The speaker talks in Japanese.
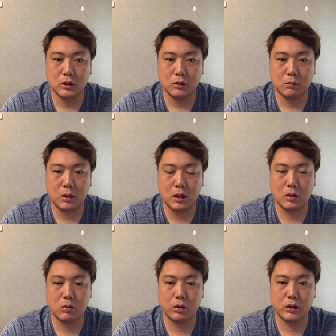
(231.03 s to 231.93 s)
まあ
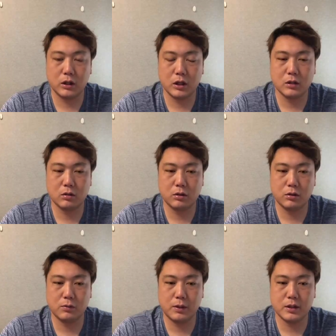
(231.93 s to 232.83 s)
こうやってね、その
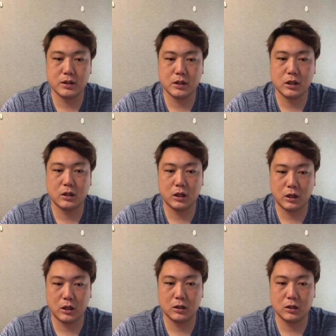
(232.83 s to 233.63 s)
有名人だったり、